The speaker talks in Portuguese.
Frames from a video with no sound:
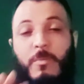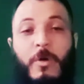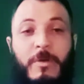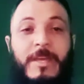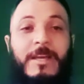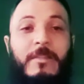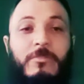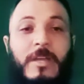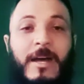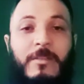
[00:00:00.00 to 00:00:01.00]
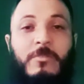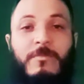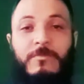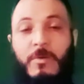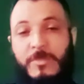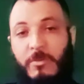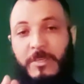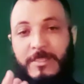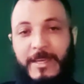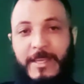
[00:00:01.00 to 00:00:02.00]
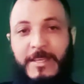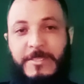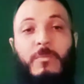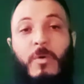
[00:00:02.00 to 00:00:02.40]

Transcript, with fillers: Bom, recado dado, vamos ao que interessa.